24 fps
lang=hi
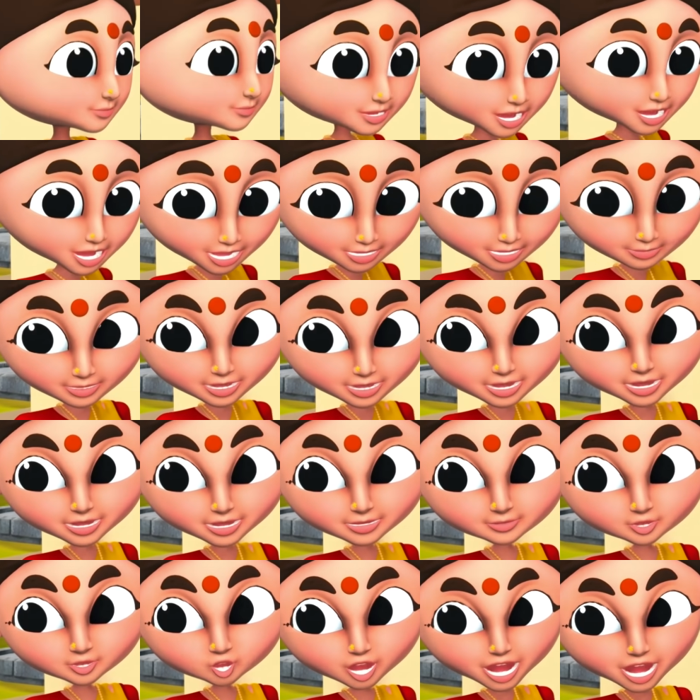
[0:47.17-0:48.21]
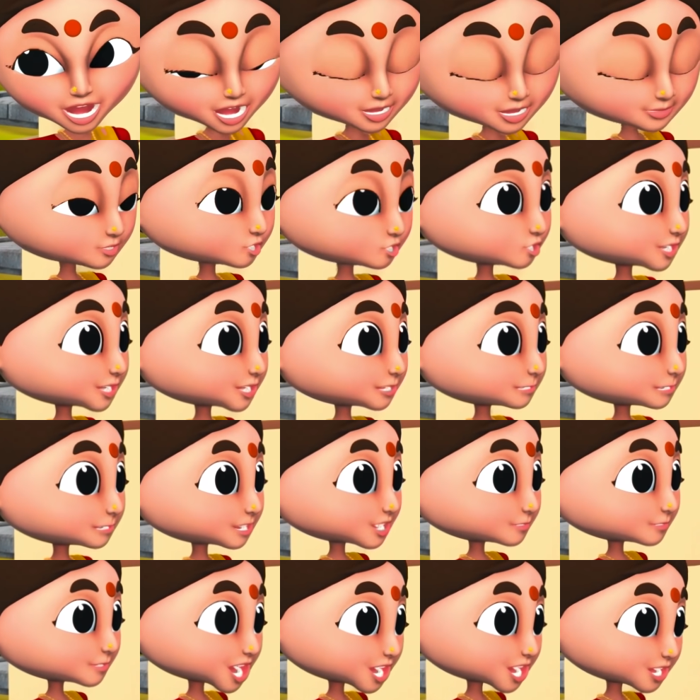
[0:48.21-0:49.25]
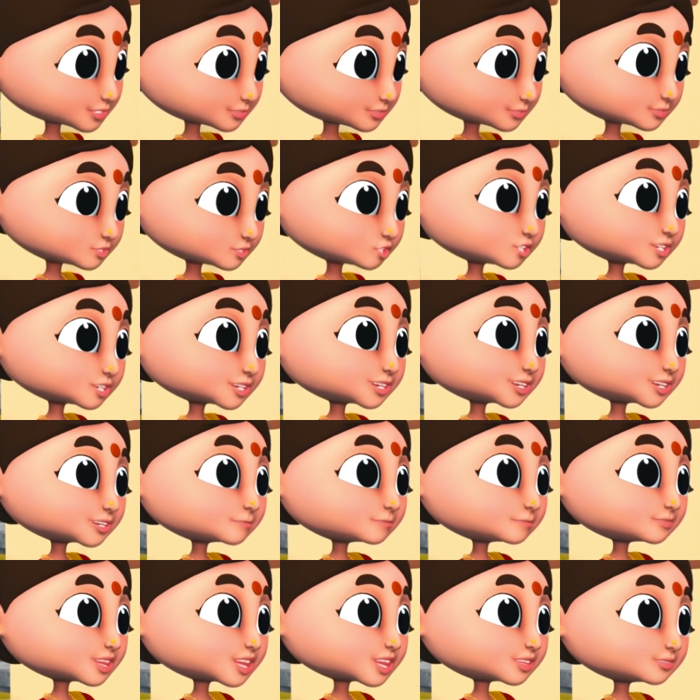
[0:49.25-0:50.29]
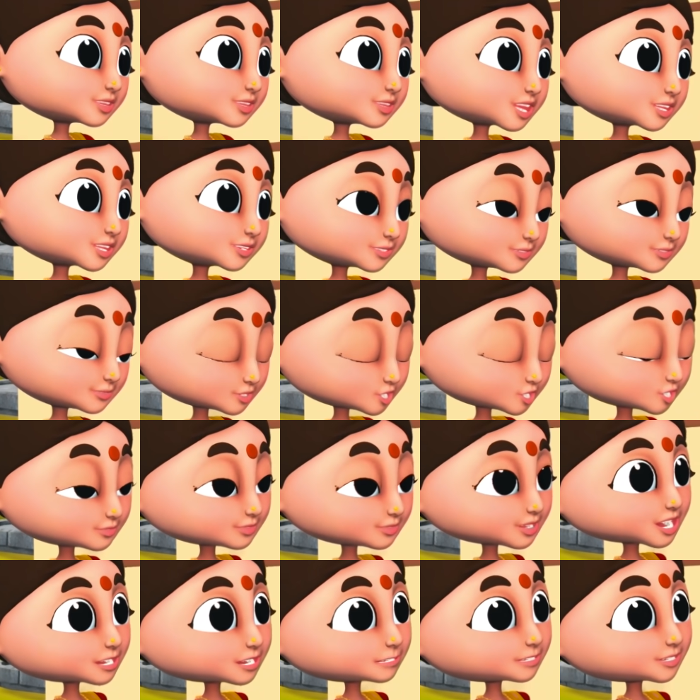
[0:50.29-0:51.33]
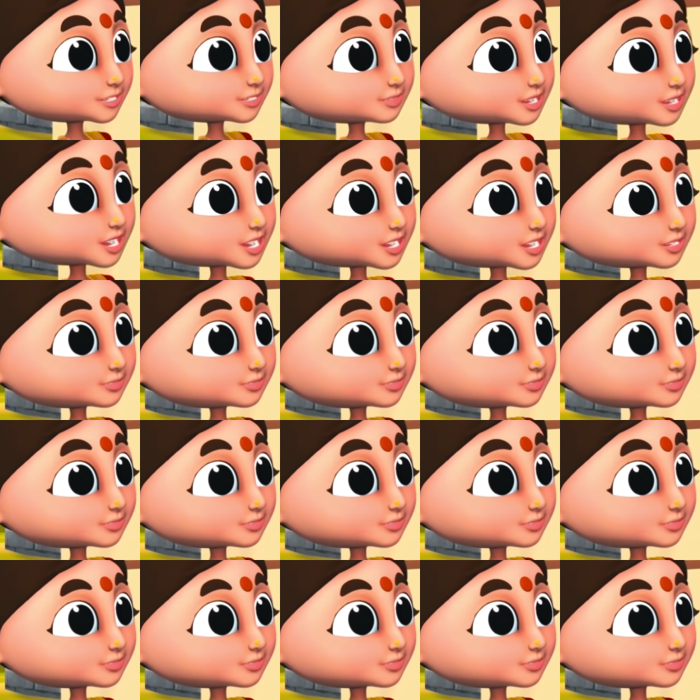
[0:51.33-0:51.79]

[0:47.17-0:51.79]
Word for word: ये पूरा बागीचा साफ कर दे बहुत बुरा लग रहा है हर जगह पत्ते पड़े